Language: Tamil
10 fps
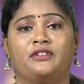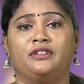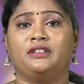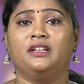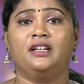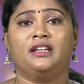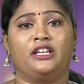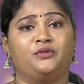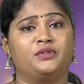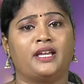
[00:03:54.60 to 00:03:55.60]
வந்து
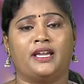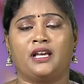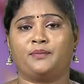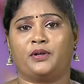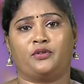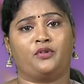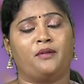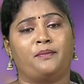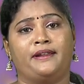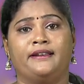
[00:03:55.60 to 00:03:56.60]
எதுவும் தயார் பண்ணணும்
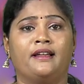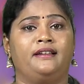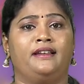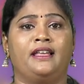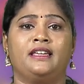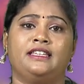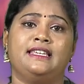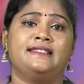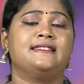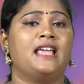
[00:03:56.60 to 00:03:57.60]
அப்படிலாம் இல்லை
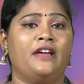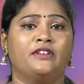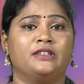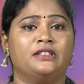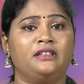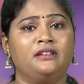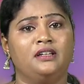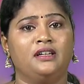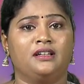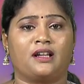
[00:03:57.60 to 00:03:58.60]
ஈஸியாக வந்து
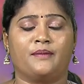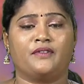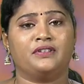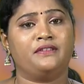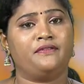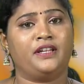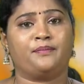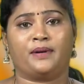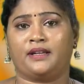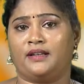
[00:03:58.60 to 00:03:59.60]
நம்ம வந்து ஃபீட்
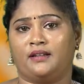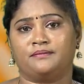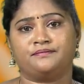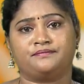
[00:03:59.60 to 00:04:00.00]
பண்ணிடலாம்